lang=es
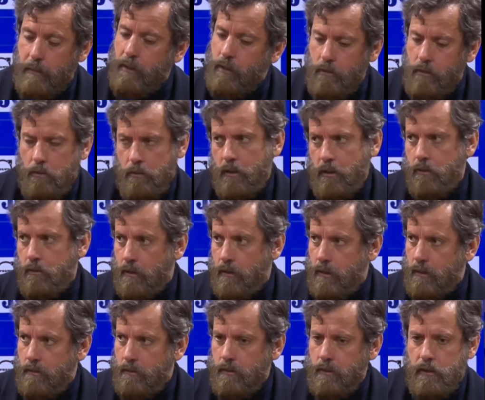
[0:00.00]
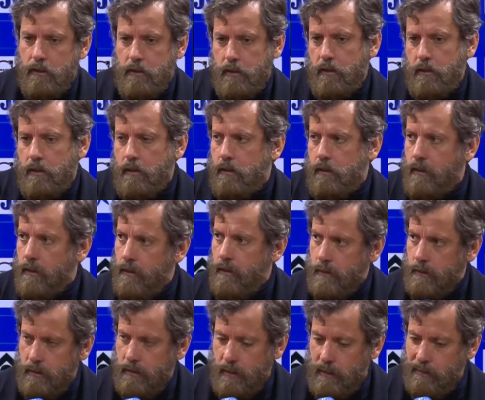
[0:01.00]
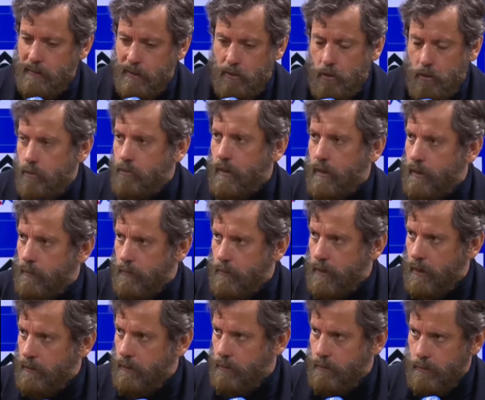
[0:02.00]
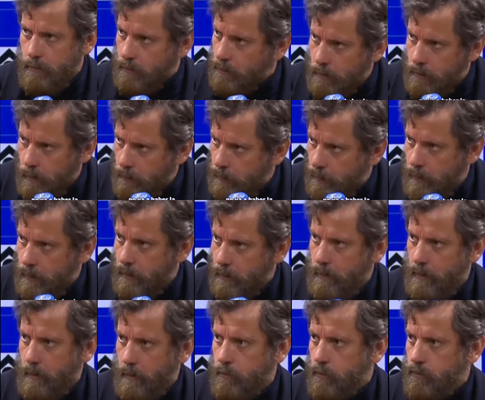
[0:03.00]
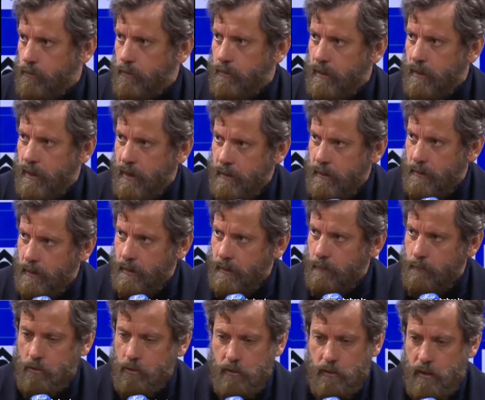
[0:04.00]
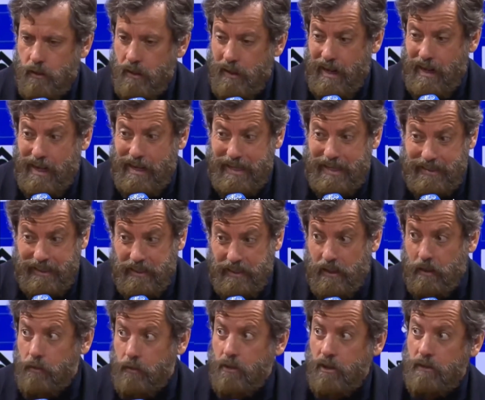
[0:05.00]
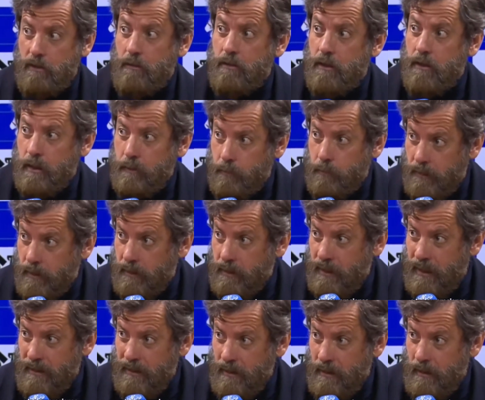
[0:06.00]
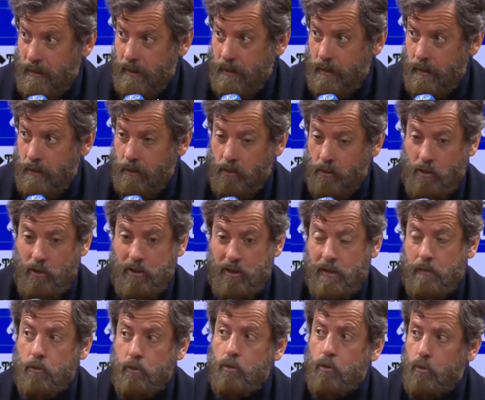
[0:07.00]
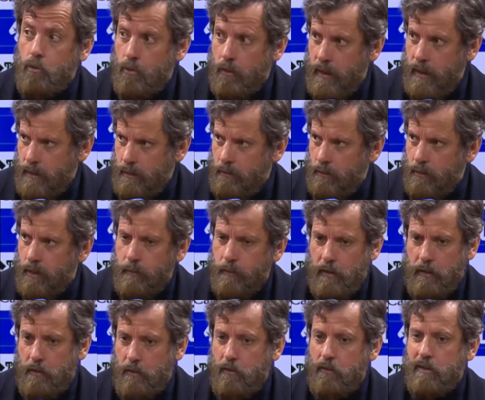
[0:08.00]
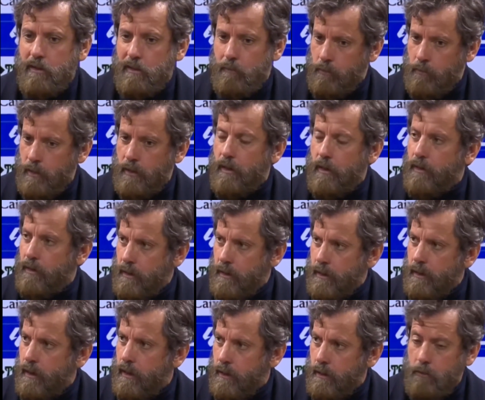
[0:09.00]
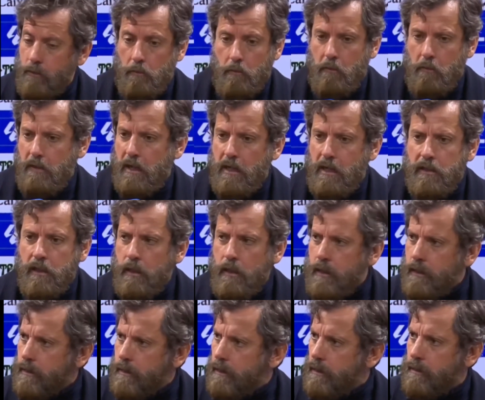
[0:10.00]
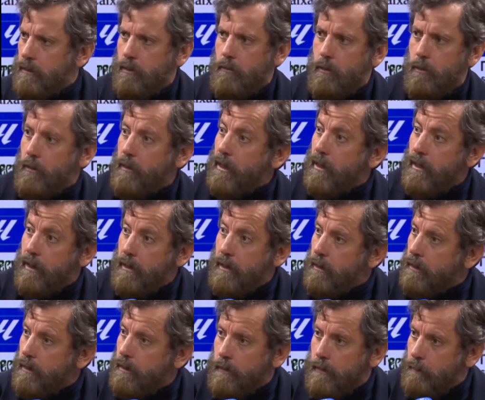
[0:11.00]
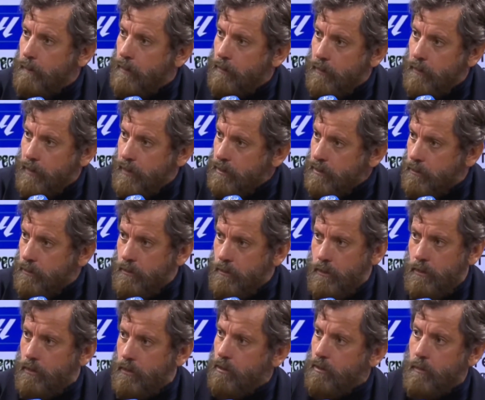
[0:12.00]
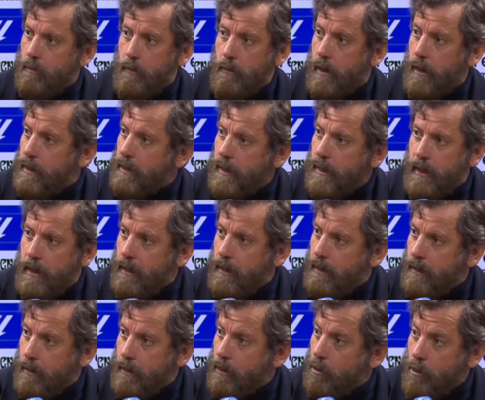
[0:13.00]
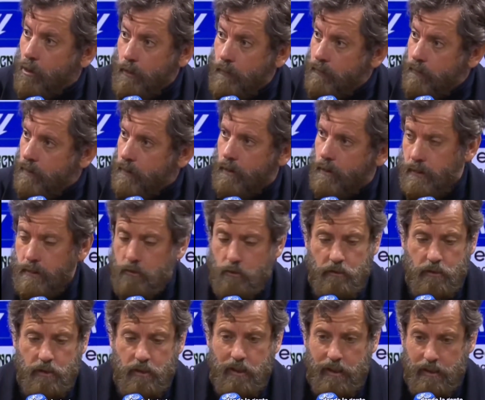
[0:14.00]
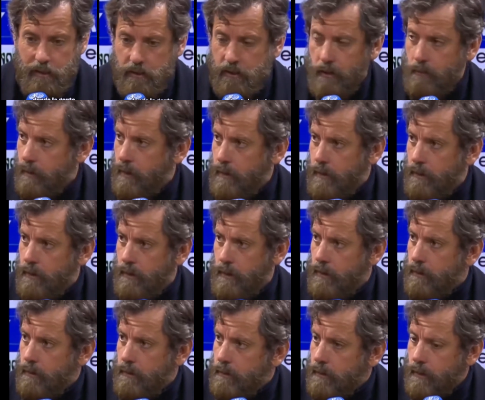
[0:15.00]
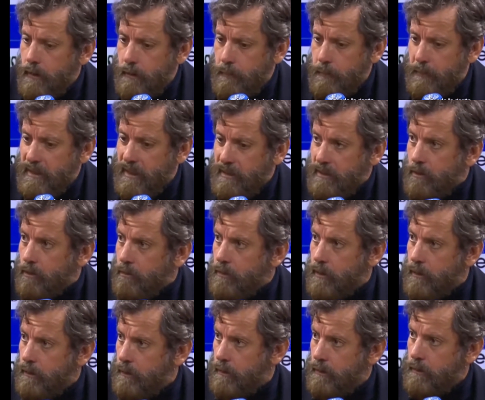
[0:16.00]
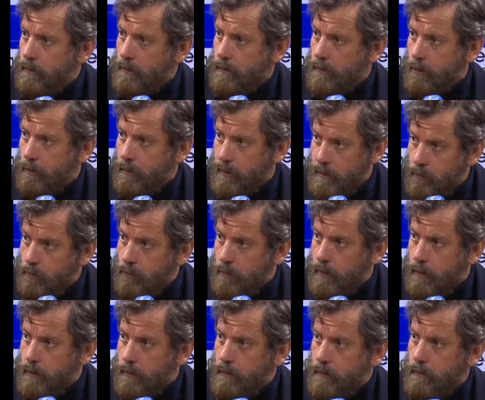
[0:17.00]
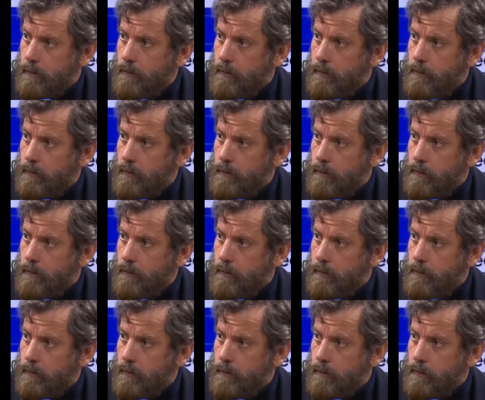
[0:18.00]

pero lo que no creo es, es que si entre todos no hacemos algo, no va a haber la oportunidad de que demos a las generaciones que vienen detrás que no les demos un lugar y un espacio donde puedan decir cómo van al tenis, cómo van al baloncesto, cómo van al golf, eh, donde la gente va eh, a pasárselo bien, no va a insultar.